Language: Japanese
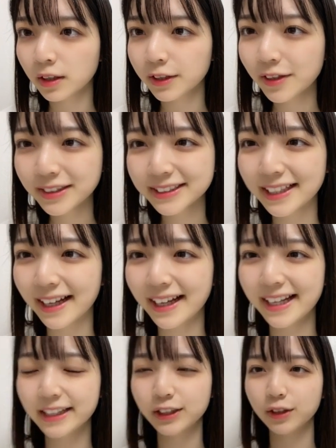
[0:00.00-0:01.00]
りょうちさんあ
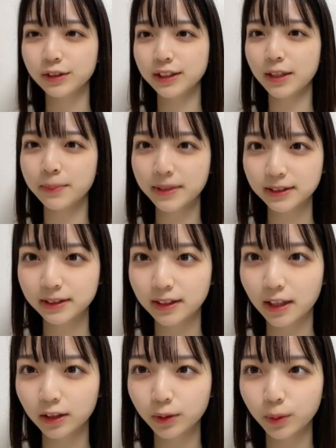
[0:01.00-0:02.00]
りがとうございます
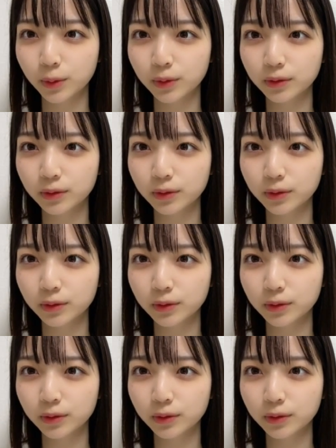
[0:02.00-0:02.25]
タート